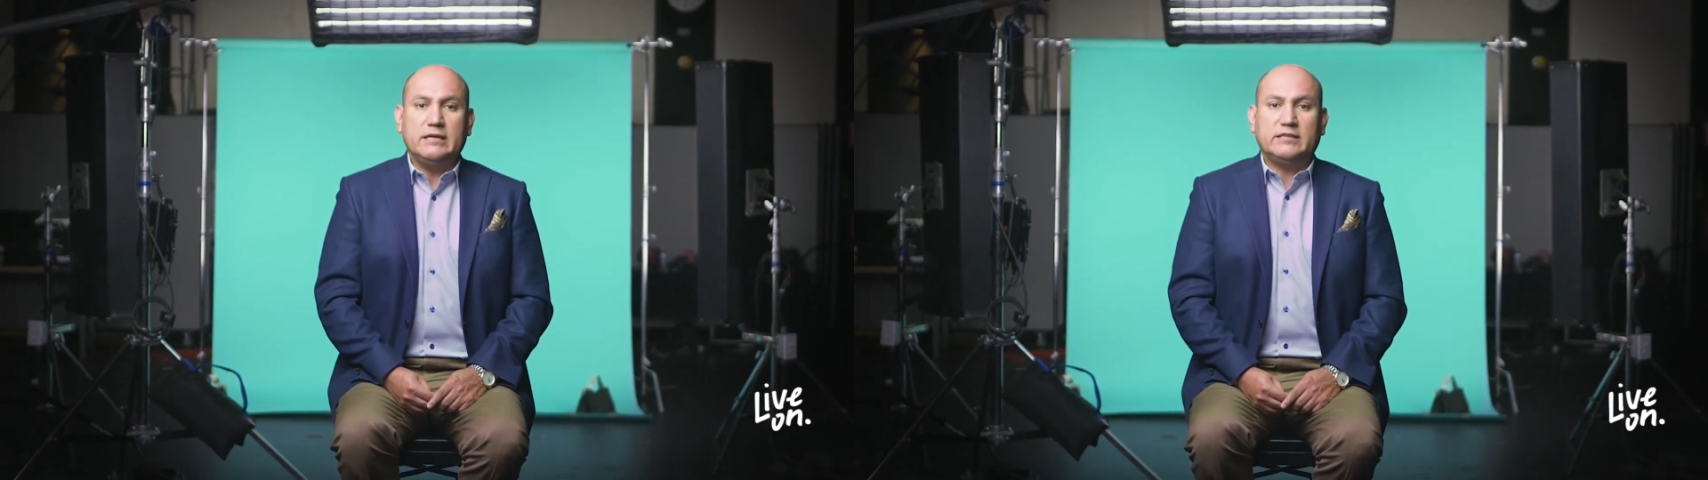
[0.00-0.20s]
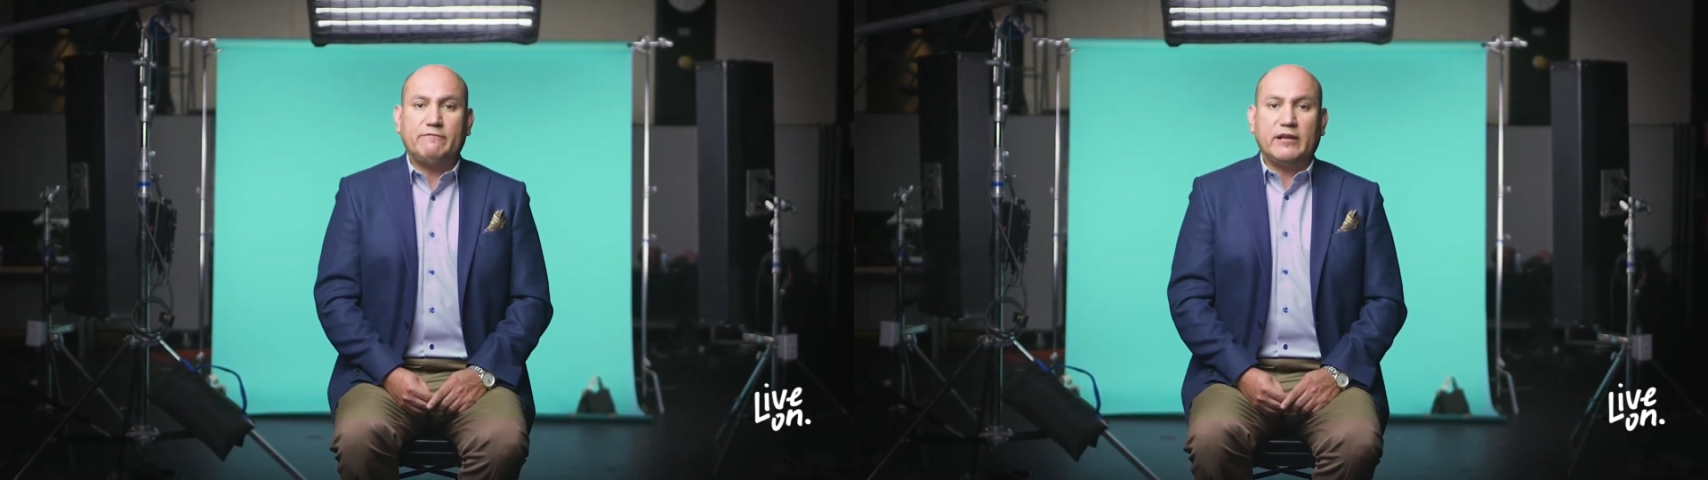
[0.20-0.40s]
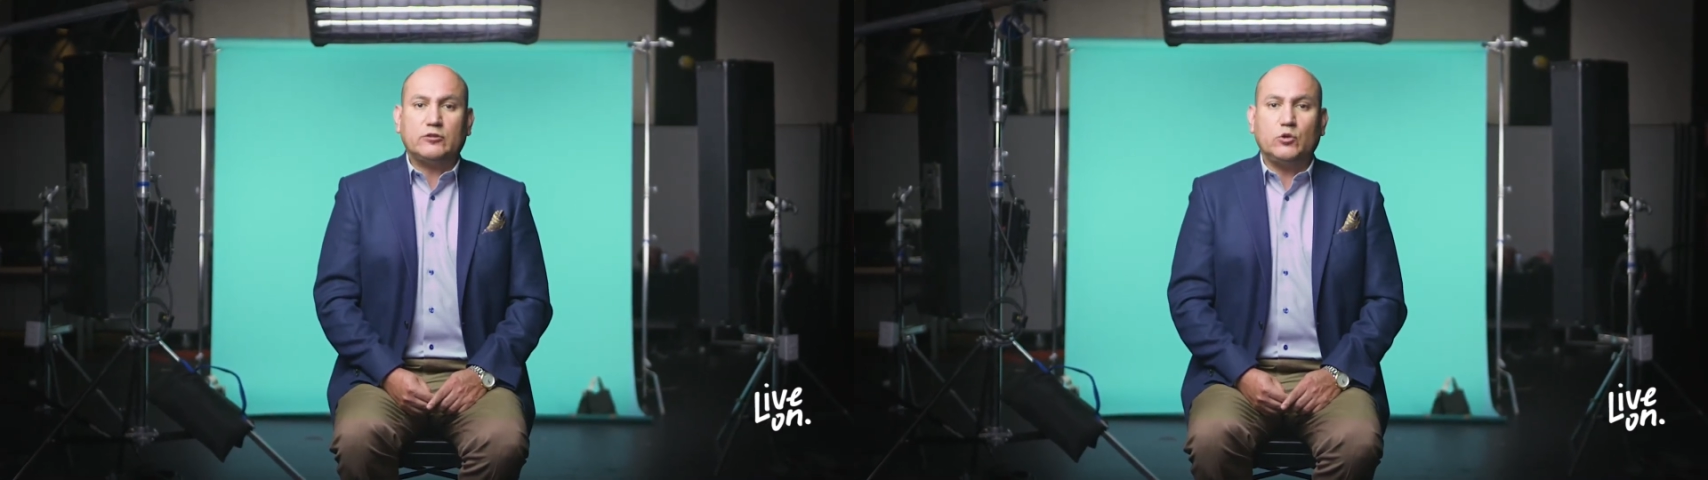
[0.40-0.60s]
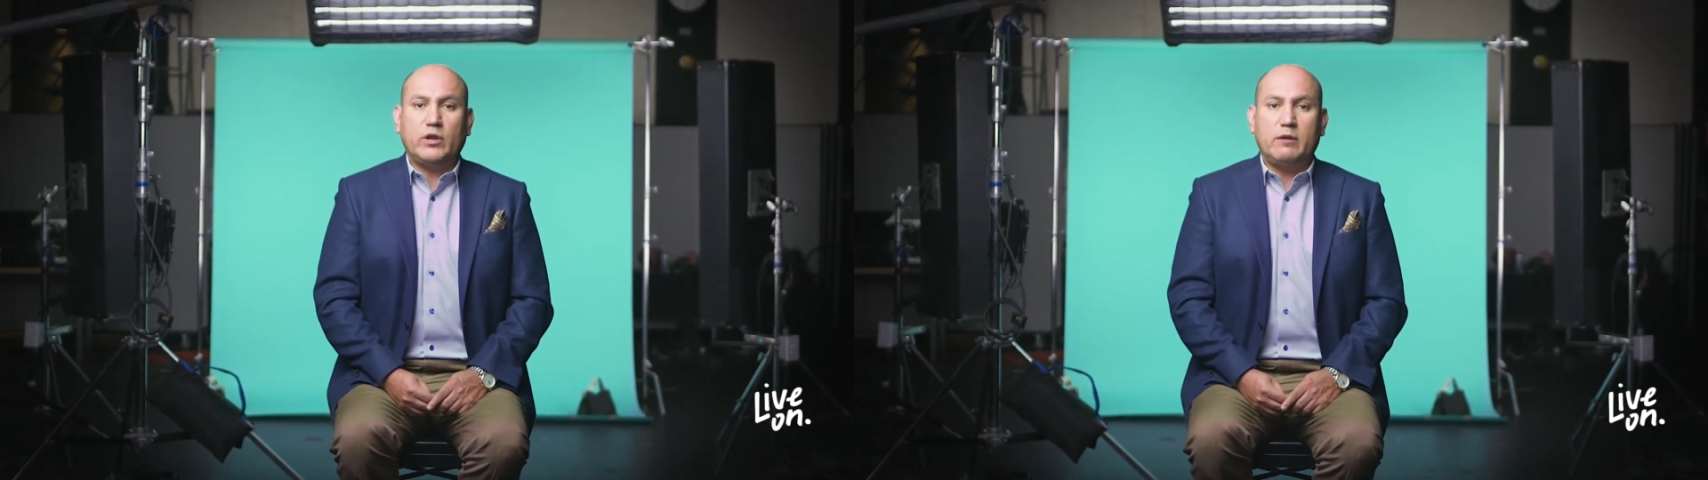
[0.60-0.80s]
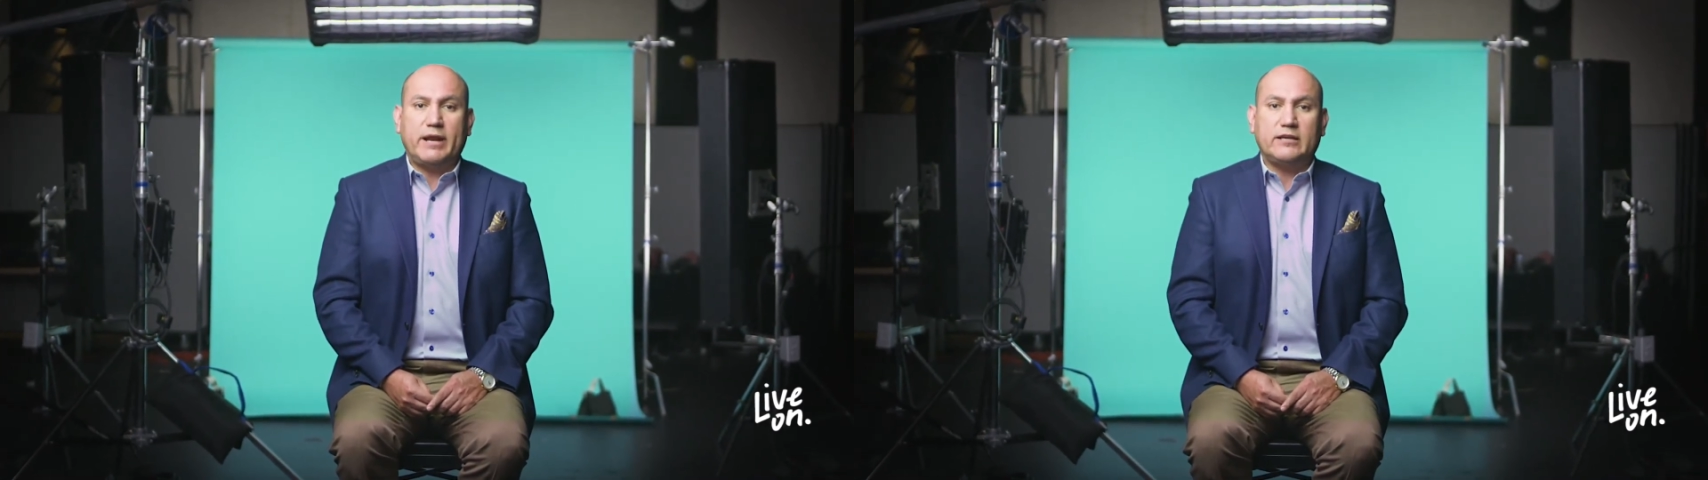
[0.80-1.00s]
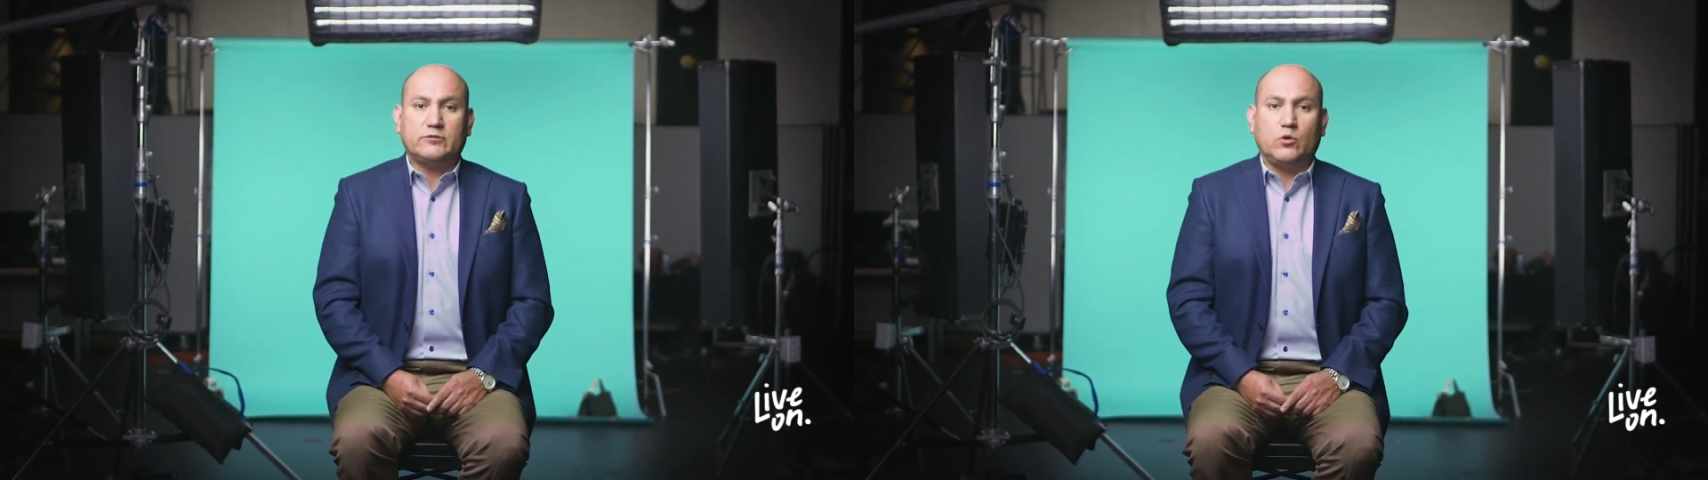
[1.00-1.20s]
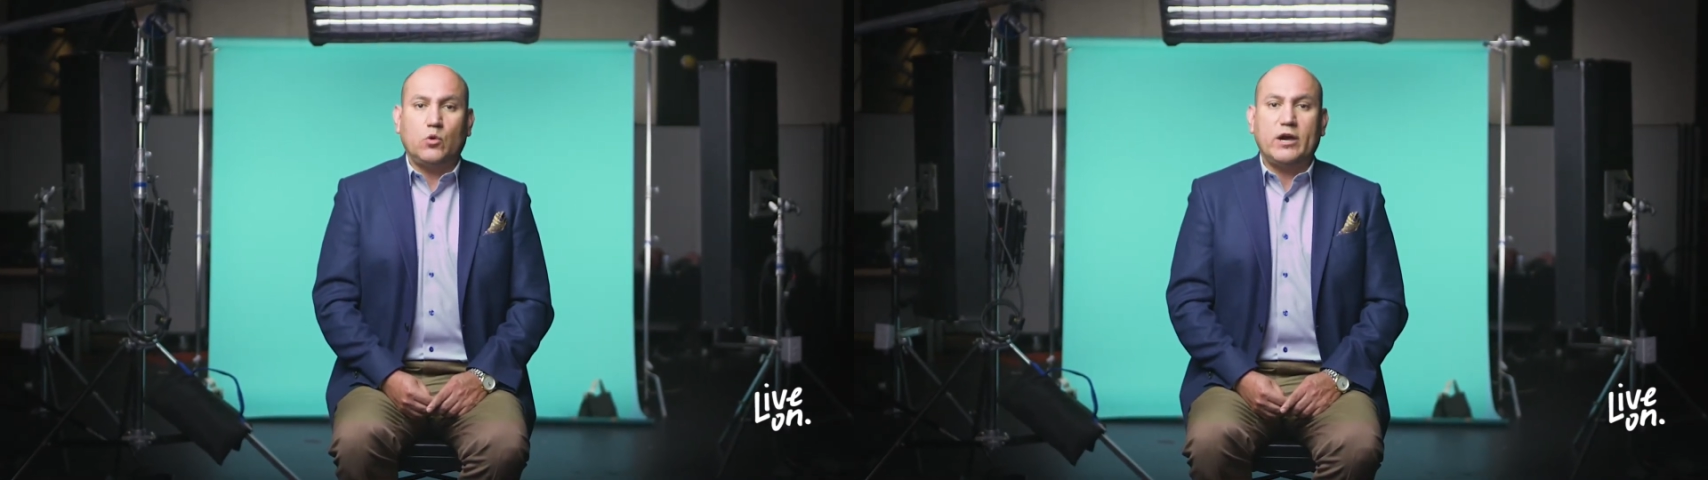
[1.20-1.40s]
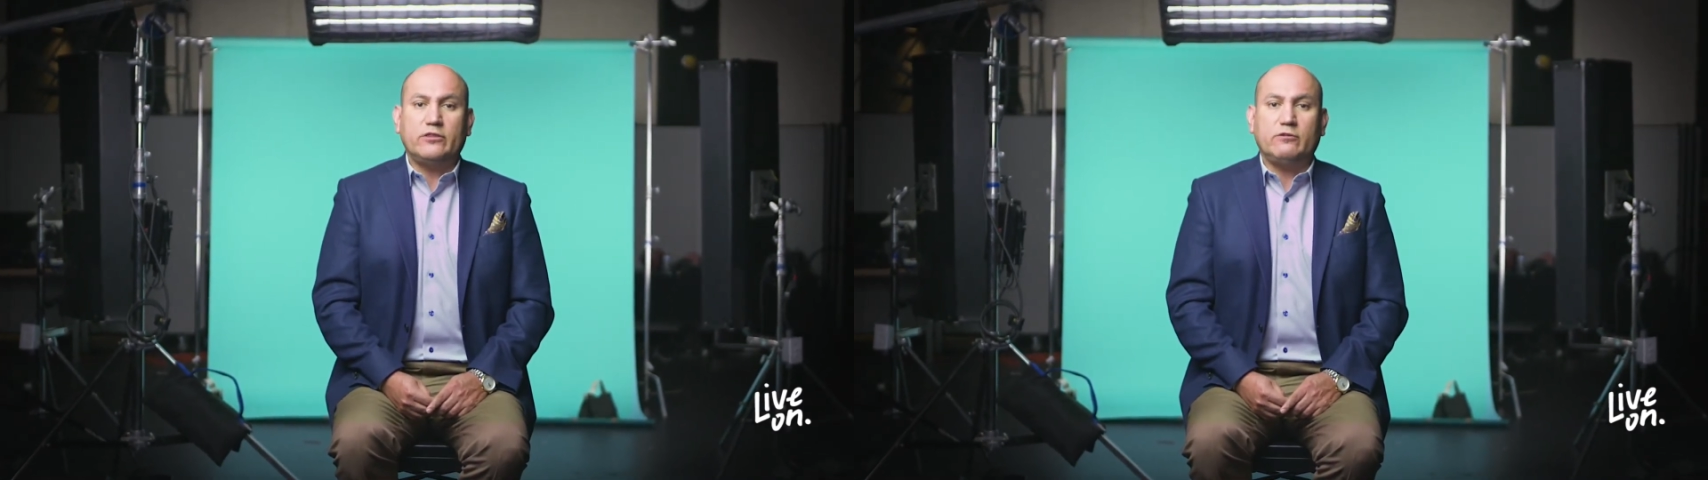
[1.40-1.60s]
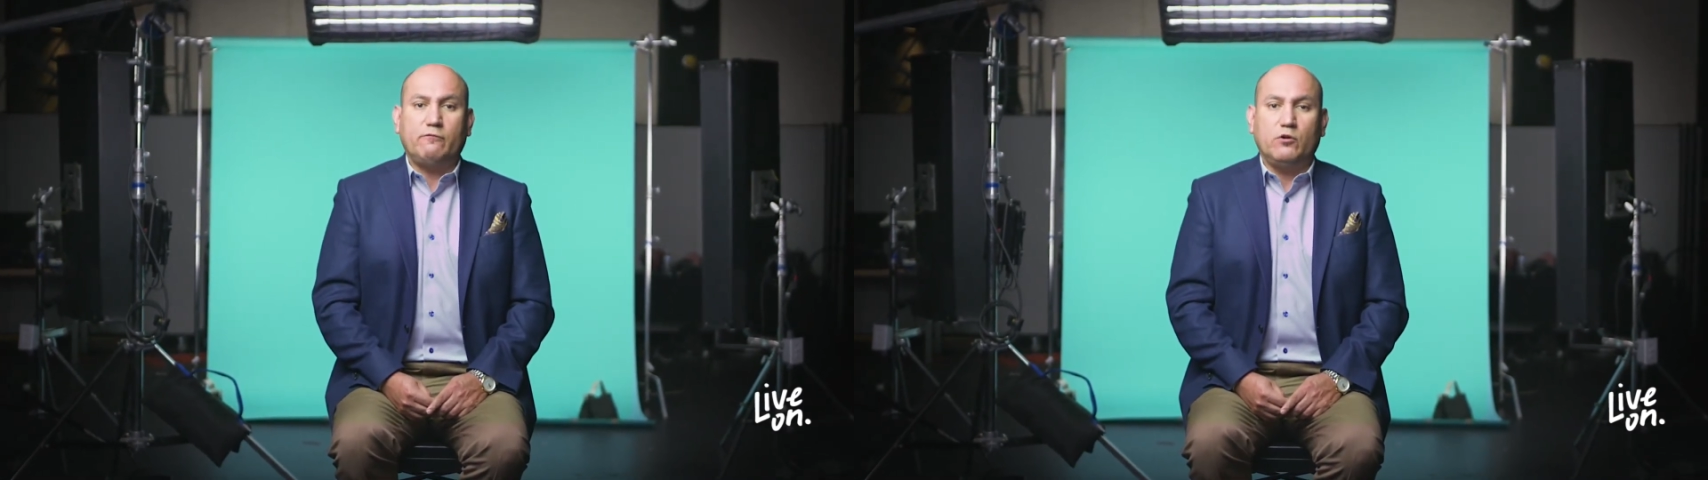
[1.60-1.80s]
se fractura el brazo jugando